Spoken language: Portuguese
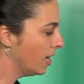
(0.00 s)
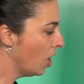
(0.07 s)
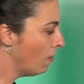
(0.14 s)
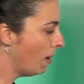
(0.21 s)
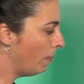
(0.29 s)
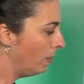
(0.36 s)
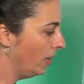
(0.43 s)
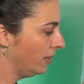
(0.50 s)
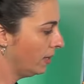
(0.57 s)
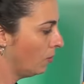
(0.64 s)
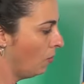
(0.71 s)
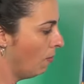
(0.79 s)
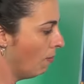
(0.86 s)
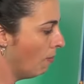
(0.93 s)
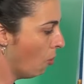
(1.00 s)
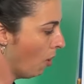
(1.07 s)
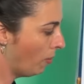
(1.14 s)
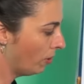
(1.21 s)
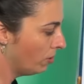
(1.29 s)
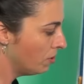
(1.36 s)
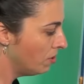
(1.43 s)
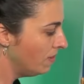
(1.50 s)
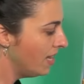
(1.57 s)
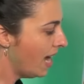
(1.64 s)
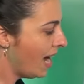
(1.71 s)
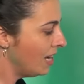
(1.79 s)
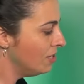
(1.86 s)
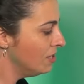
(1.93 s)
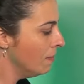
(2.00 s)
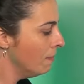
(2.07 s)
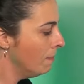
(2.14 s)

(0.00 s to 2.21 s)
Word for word: que é uma planta com boa produtividade